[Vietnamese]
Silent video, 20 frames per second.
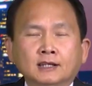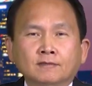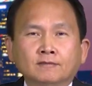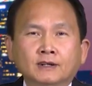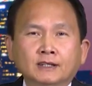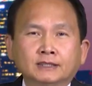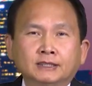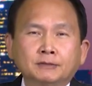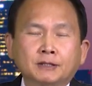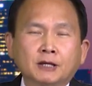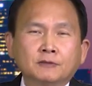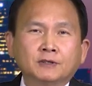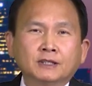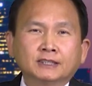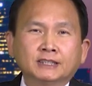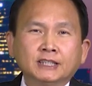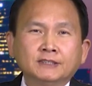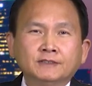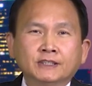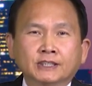Vâng, tiếp theo
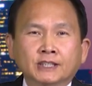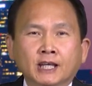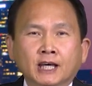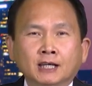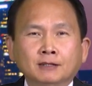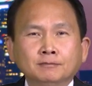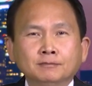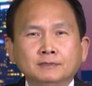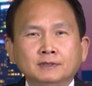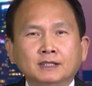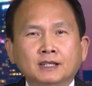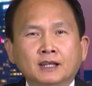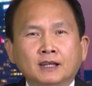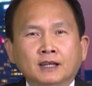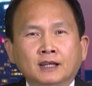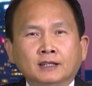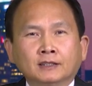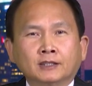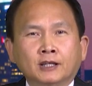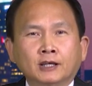phần tin Việt Nam.
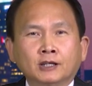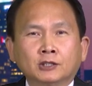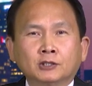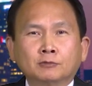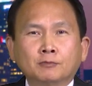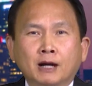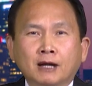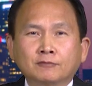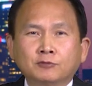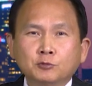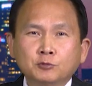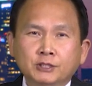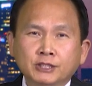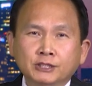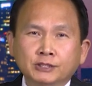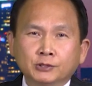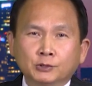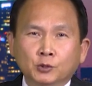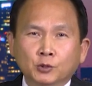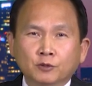Theo bản phúc
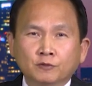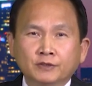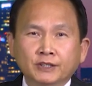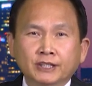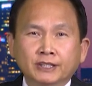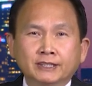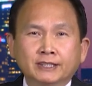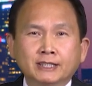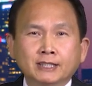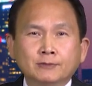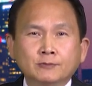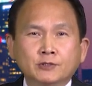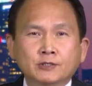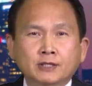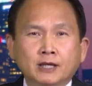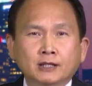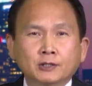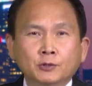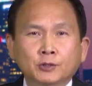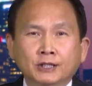trình của Viện Kiểm
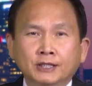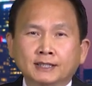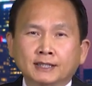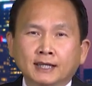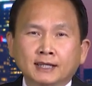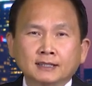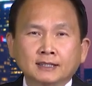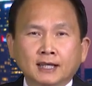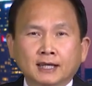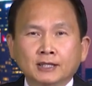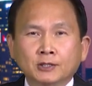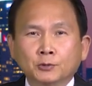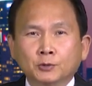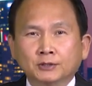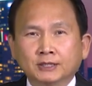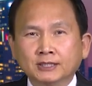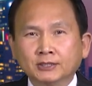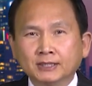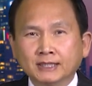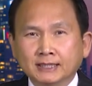sát huyện Cai Lậy của
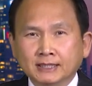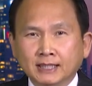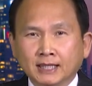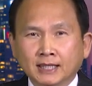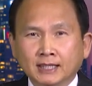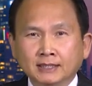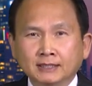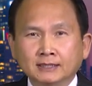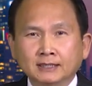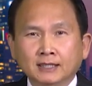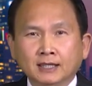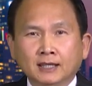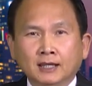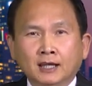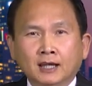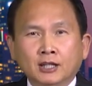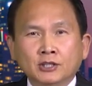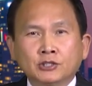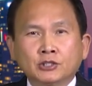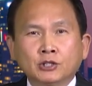tỉnh Tiền Giang,
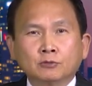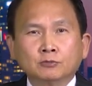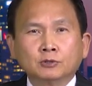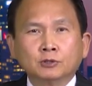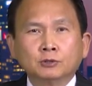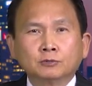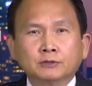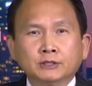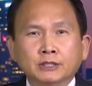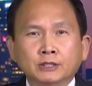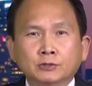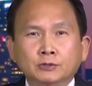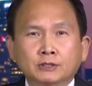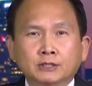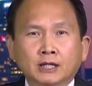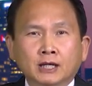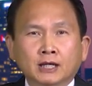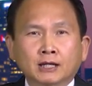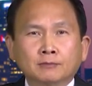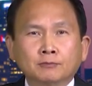trong lúc điều
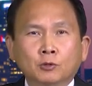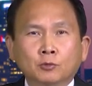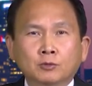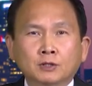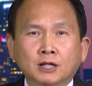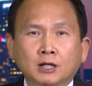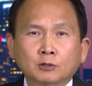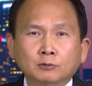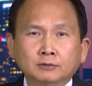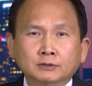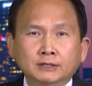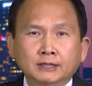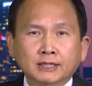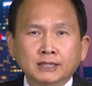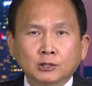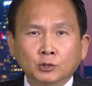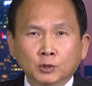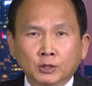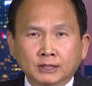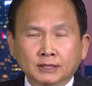tra một công
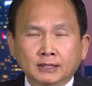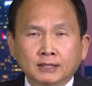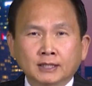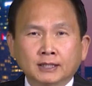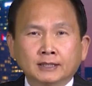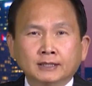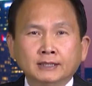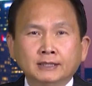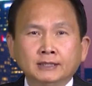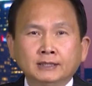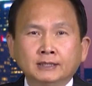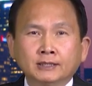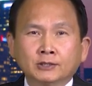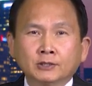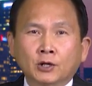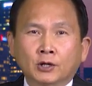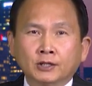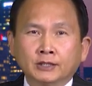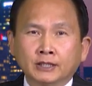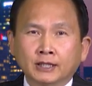ty luật đi
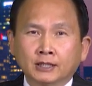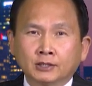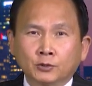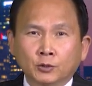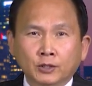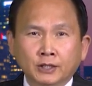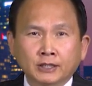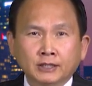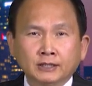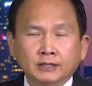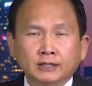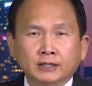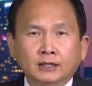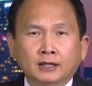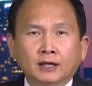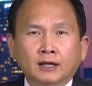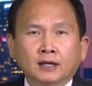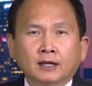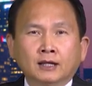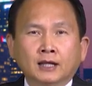đòi nợ thuê
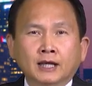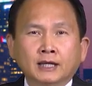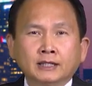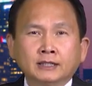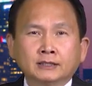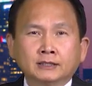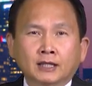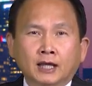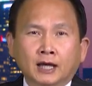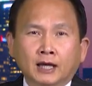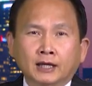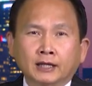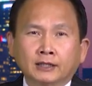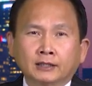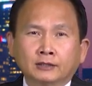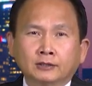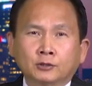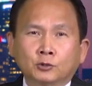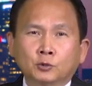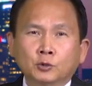ngay
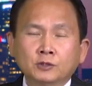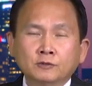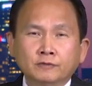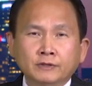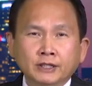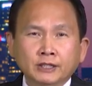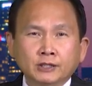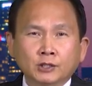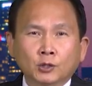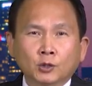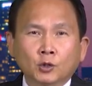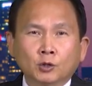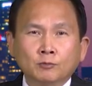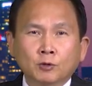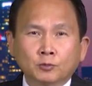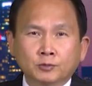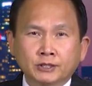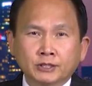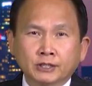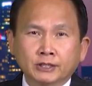tại khuôn viên của
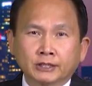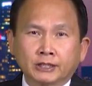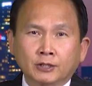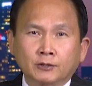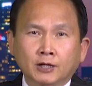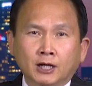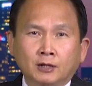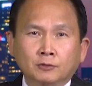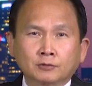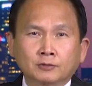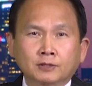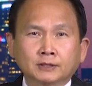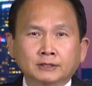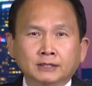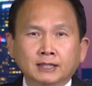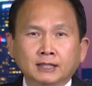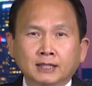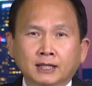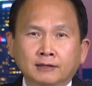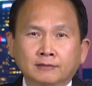một trường tiểu học có
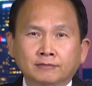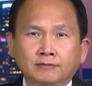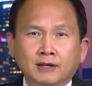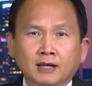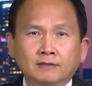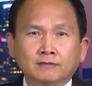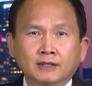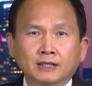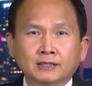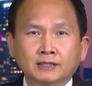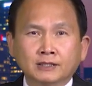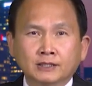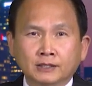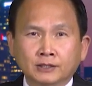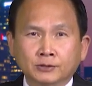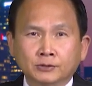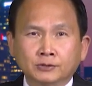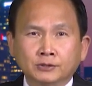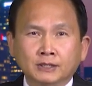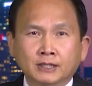tên là Phan Văn
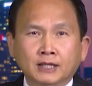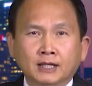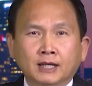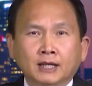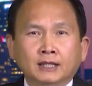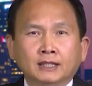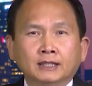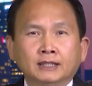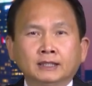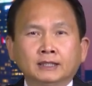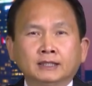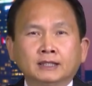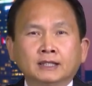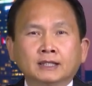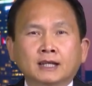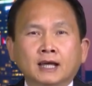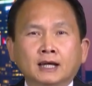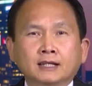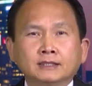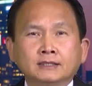Kiều – thì
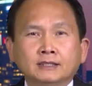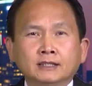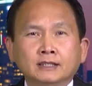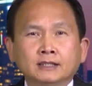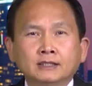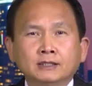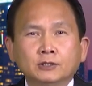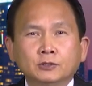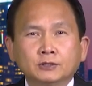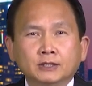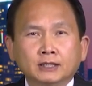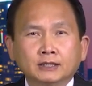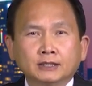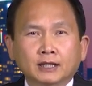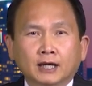các giới hữu trách